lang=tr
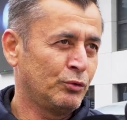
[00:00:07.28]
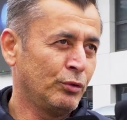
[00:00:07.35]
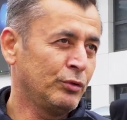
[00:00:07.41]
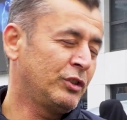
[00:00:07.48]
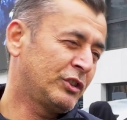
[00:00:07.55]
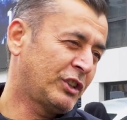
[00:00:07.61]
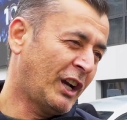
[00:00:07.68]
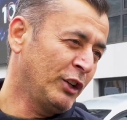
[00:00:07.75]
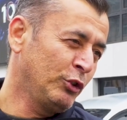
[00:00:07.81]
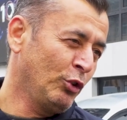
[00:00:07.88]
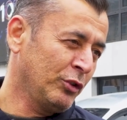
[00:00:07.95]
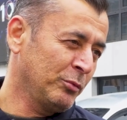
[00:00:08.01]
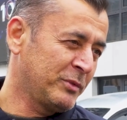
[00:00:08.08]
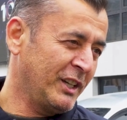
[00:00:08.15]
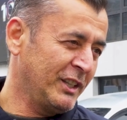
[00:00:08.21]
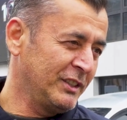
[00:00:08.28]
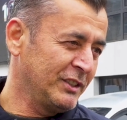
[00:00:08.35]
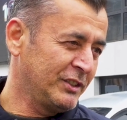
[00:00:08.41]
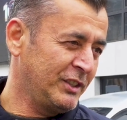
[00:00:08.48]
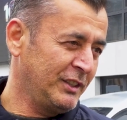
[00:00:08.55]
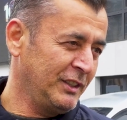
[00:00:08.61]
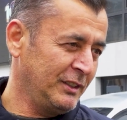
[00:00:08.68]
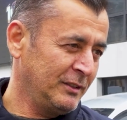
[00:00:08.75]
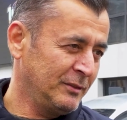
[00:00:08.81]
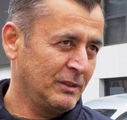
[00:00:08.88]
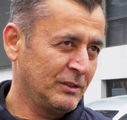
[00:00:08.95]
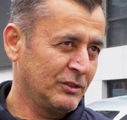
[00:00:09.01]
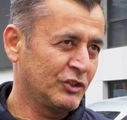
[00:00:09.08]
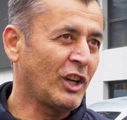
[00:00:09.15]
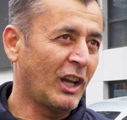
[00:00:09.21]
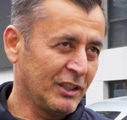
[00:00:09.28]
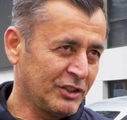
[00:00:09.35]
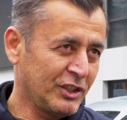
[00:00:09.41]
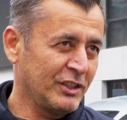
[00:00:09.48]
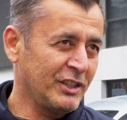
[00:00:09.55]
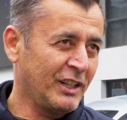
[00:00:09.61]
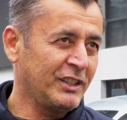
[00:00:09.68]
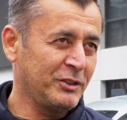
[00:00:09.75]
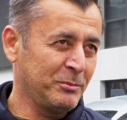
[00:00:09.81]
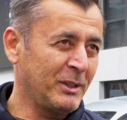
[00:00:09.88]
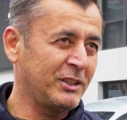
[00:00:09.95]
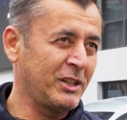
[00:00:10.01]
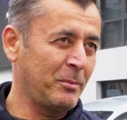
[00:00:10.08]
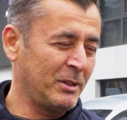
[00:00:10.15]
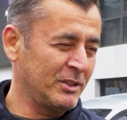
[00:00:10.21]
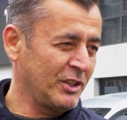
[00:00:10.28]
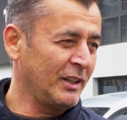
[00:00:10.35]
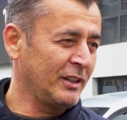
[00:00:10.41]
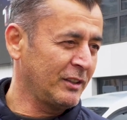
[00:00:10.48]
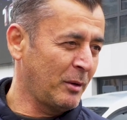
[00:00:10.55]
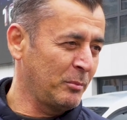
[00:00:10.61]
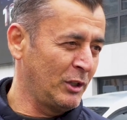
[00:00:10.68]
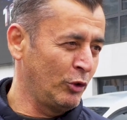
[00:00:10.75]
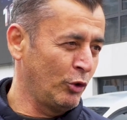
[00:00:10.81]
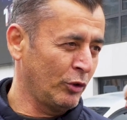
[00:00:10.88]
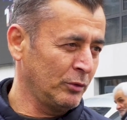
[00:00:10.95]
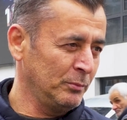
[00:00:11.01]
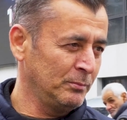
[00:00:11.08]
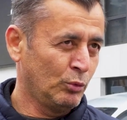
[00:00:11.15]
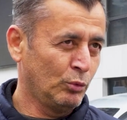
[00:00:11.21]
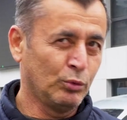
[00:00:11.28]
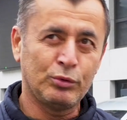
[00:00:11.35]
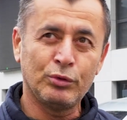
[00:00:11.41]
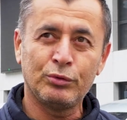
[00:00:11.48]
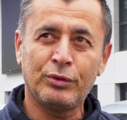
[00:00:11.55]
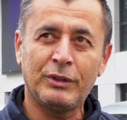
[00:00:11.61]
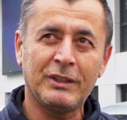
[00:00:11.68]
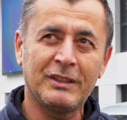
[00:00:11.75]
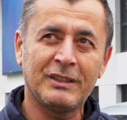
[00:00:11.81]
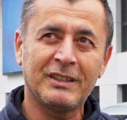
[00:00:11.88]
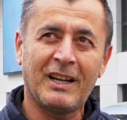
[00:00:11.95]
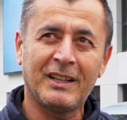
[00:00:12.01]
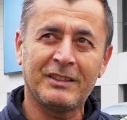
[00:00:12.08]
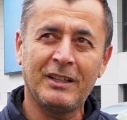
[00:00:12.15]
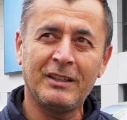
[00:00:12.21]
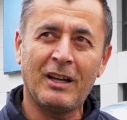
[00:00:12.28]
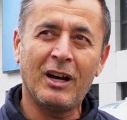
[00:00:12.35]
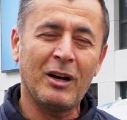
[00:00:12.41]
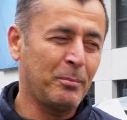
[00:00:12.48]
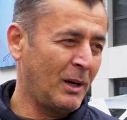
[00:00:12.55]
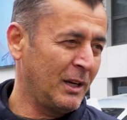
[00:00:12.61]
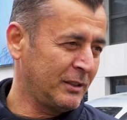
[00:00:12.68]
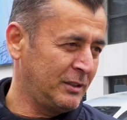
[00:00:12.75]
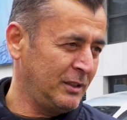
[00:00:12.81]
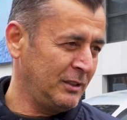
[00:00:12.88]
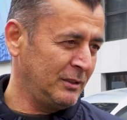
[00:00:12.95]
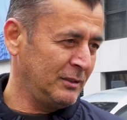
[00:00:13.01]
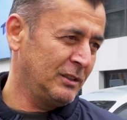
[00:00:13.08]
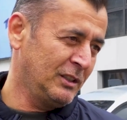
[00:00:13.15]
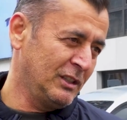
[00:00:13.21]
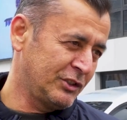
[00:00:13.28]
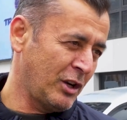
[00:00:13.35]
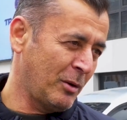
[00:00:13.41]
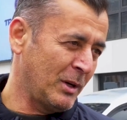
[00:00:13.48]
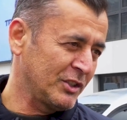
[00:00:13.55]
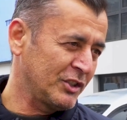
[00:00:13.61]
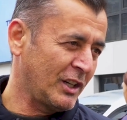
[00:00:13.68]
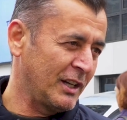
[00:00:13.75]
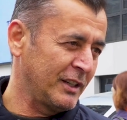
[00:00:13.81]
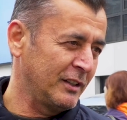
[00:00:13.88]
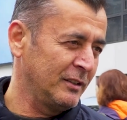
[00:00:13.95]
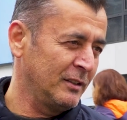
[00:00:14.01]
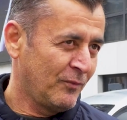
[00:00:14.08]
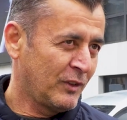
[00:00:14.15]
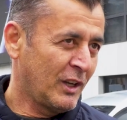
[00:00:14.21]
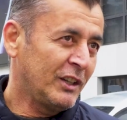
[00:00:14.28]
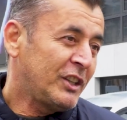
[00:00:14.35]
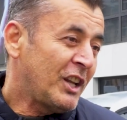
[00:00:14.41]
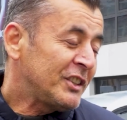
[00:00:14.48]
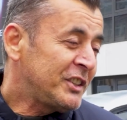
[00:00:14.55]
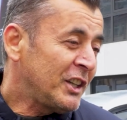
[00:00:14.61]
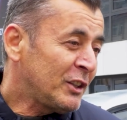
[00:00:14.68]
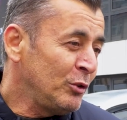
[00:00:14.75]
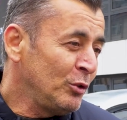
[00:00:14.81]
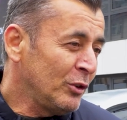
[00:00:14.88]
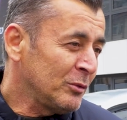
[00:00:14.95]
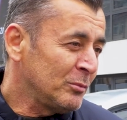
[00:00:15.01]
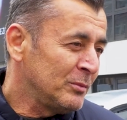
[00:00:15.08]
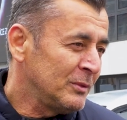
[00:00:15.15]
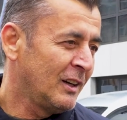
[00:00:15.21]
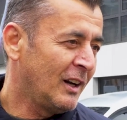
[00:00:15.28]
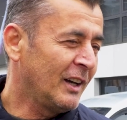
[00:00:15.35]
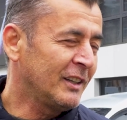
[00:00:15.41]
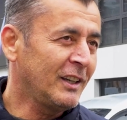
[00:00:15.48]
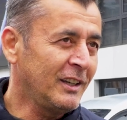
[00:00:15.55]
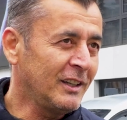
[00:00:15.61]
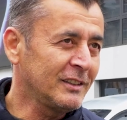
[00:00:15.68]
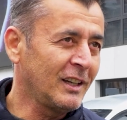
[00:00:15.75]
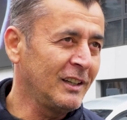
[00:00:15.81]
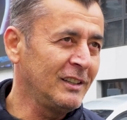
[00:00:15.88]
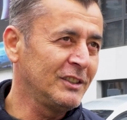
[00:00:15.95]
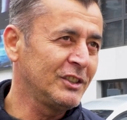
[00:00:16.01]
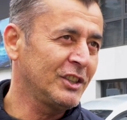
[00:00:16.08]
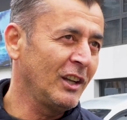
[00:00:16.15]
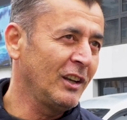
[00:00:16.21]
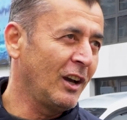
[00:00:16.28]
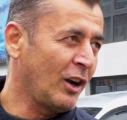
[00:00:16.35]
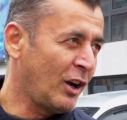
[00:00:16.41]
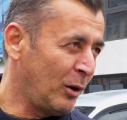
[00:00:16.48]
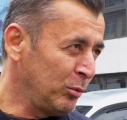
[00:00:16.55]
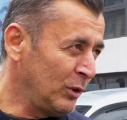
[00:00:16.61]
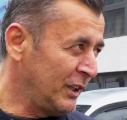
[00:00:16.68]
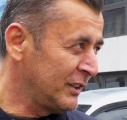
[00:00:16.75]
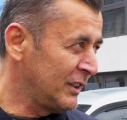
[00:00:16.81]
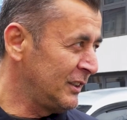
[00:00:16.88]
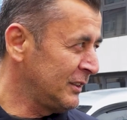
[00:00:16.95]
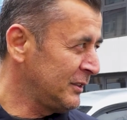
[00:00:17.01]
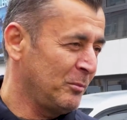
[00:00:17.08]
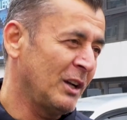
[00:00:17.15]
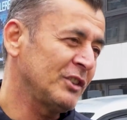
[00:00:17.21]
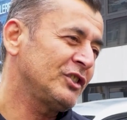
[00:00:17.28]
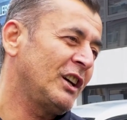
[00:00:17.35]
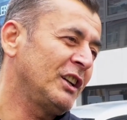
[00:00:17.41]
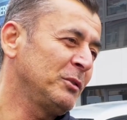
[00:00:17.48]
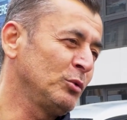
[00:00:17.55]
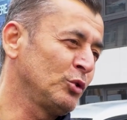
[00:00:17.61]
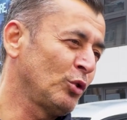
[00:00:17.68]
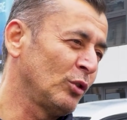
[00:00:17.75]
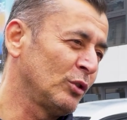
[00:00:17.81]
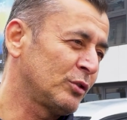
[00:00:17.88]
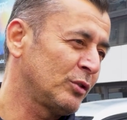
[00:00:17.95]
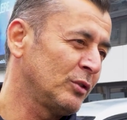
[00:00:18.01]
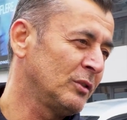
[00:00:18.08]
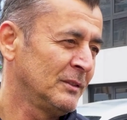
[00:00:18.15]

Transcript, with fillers: Çünkü tanıyorum kendisini. Çalışacağını, hizmet yapacağını da biliyorum. Uzun süredir zaten AK Parti ilçe başkanı. Yani destekliyorum. Aday adaylı inşallah kabul edilir. Başkanımız olur.